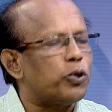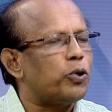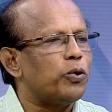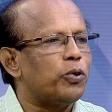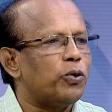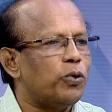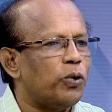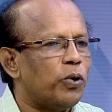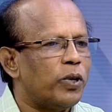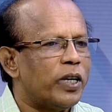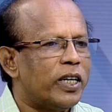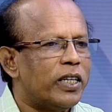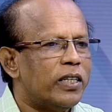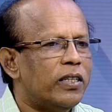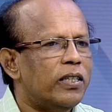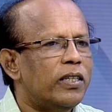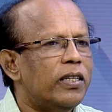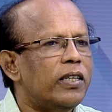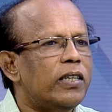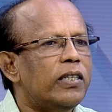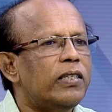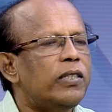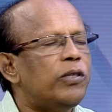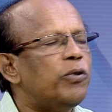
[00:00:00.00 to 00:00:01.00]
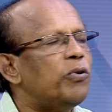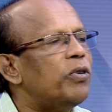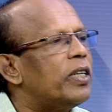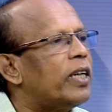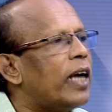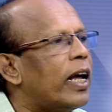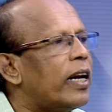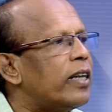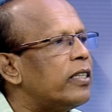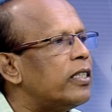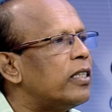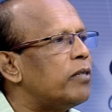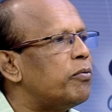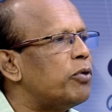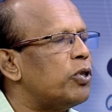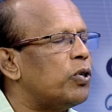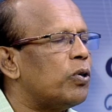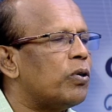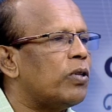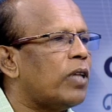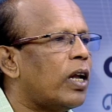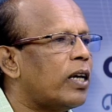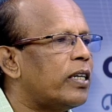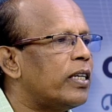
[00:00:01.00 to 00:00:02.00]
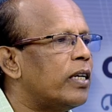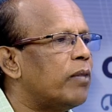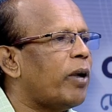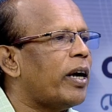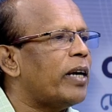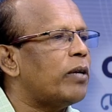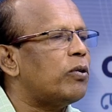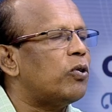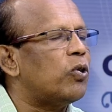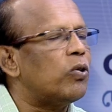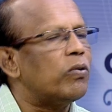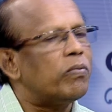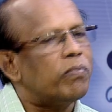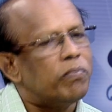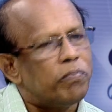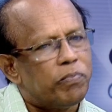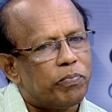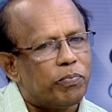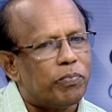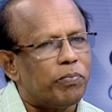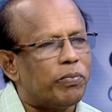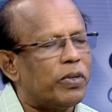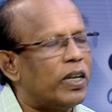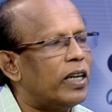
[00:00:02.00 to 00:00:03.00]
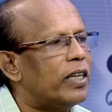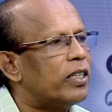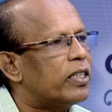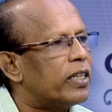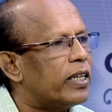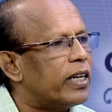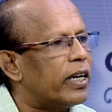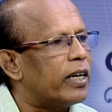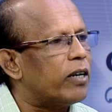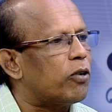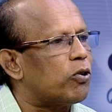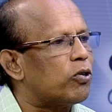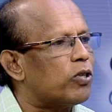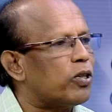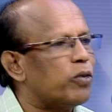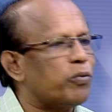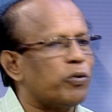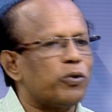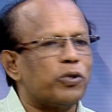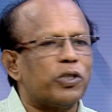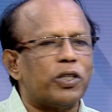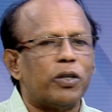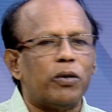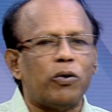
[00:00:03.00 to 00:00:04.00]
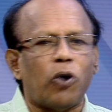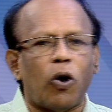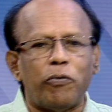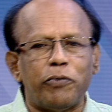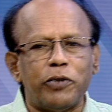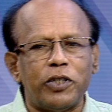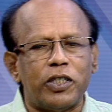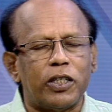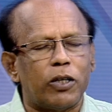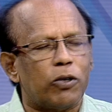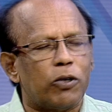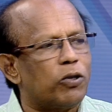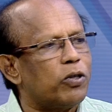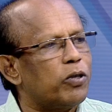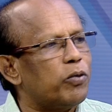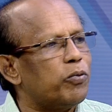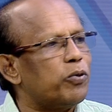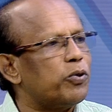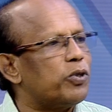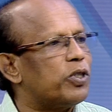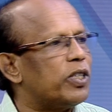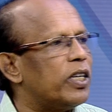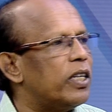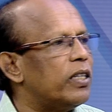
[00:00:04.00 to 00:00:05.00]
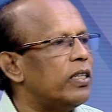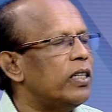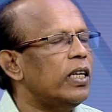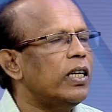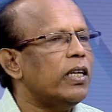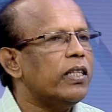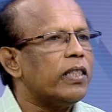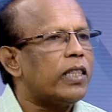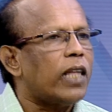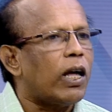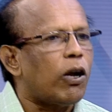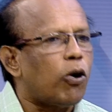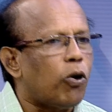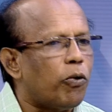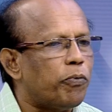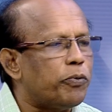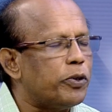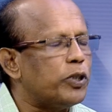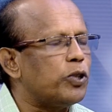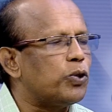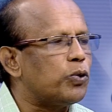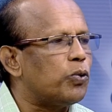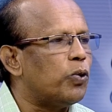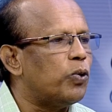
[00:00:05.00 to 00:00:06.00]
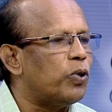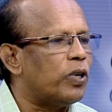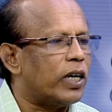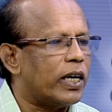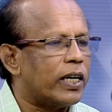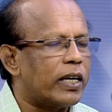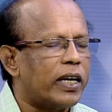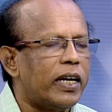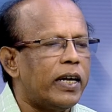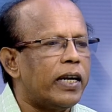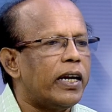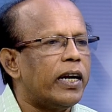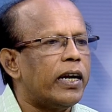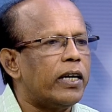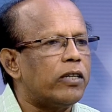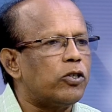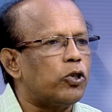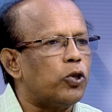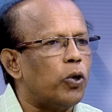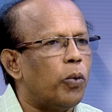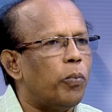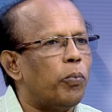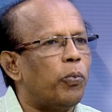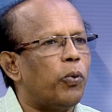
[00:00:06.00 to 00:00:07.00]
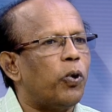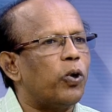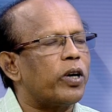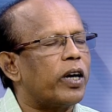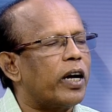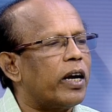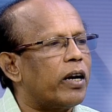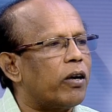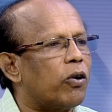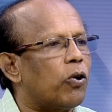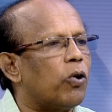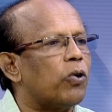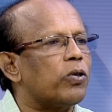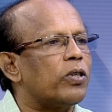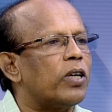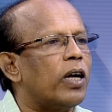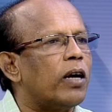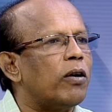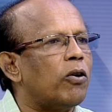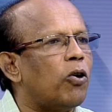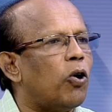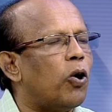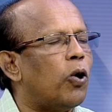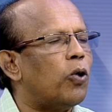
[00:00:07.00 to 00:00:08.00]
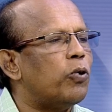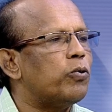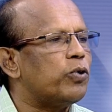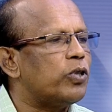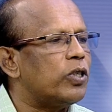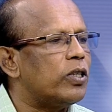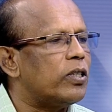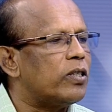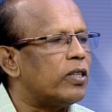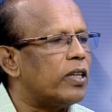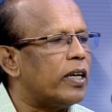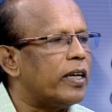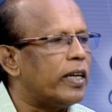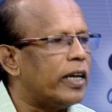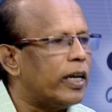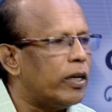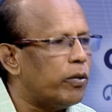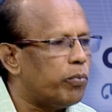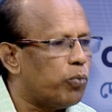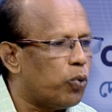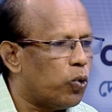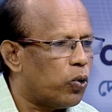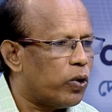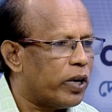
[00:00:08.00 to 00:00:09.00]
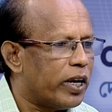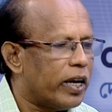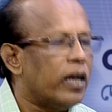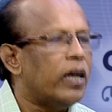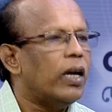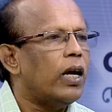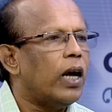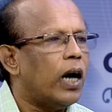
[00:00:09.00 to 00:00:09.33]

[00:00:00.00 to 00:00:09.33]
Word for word: ধরেই যে উনি গ্যারেজের ভিতর দাঁড়িয়ে মাইক্রো পেলে সেখানে কথা বলছেন অফিসে কথা বলছেন তার অফিস কোনটা ক্রিকেট সম্পর্কের কথা হওয়া উচিত ক্রিকেট বোর্ডে আমি